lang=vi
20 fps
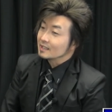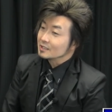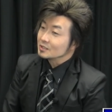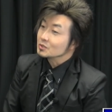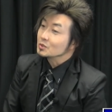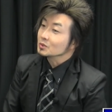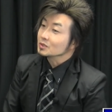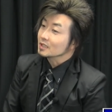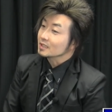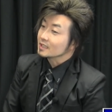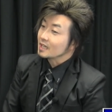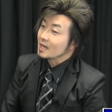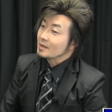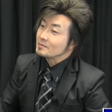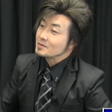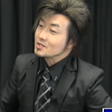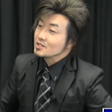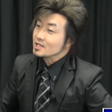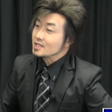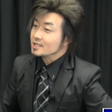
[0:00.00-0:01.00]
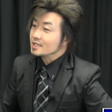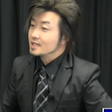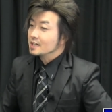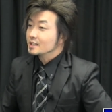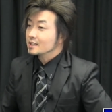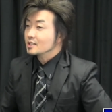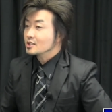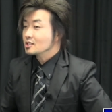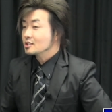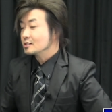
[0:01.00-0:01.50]
ước cụ thật mình chỉ thế
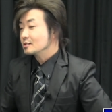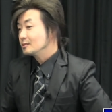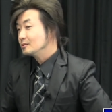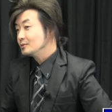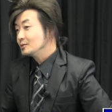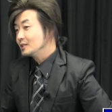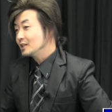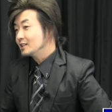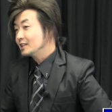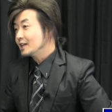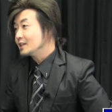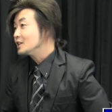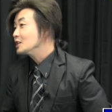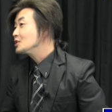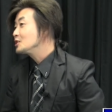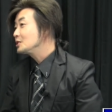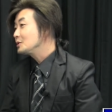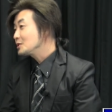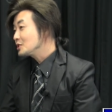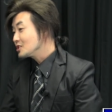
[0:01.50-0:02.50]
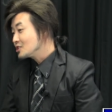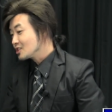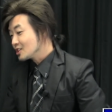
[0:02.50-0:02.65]
ta chỉ cụ nên để chỉ tàu xin dạ.